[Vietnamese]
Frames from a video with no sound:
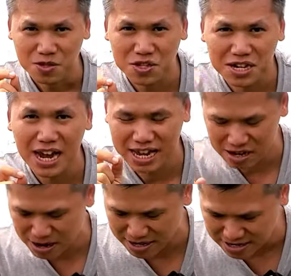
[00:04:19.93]
trước đây ấy
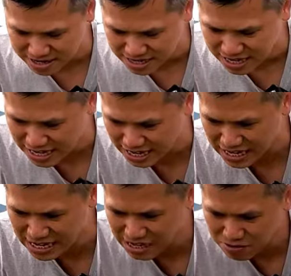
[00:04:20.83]
các bạn thì
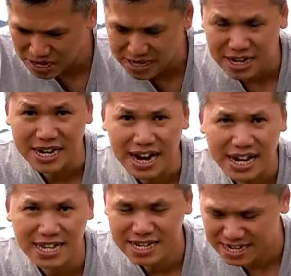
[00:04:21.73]
người nông dân ở
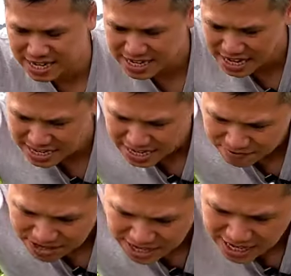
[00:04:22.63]
đây những người dân ở đây người ta
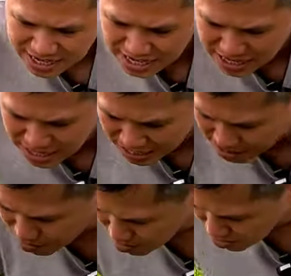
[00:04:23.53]
phải ngắt những cái
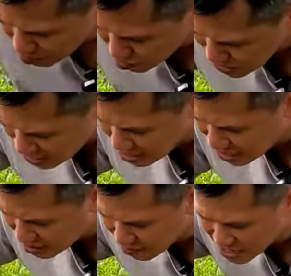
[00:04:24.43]
cái búp chè như thế
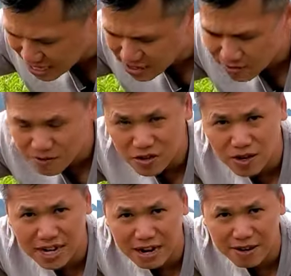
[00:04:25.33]
này phải ngắt ví dụ
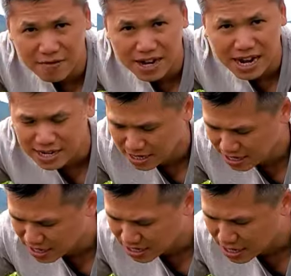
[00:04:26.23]
cái này thì phải ngắt
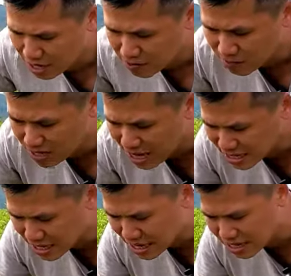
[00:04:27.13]
đó và
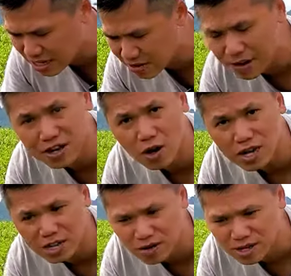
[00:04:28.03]
ngắt chỉ ngắt những cái phần non
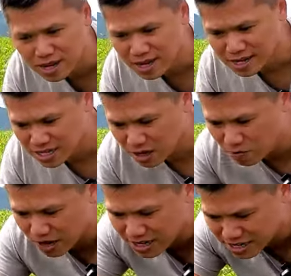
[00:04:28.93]
này thôi chứ
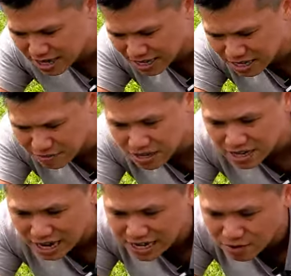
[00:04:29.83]
không phải ngắt những cái phần
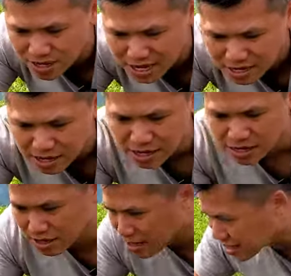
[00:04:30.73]
cây đâu nhá
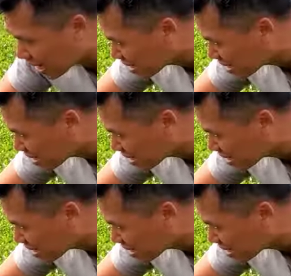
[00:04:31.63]
tất cả